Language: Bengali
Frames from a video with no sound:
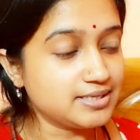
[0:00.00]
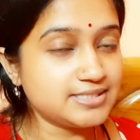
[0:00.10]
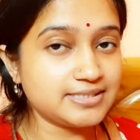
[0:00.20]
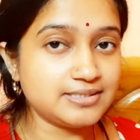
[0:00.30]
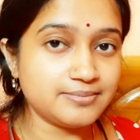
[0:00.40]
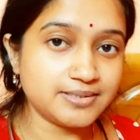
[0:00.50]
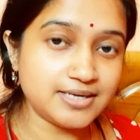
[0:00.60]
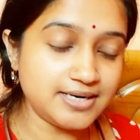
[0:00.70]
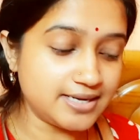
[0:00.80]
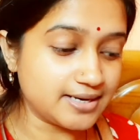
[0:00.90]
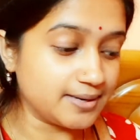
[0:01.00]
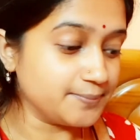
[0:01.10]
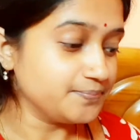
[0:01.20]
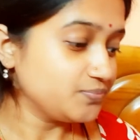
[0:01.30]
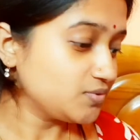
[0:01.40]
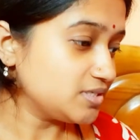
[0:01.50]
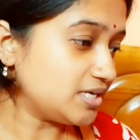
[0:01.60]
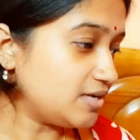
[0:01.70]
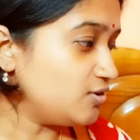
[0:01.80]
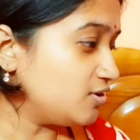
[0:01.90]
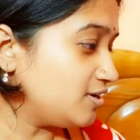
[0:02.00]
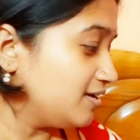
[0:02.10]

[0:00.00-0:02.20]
ছেদরে বেদরে লিখে নেয় যাই হোক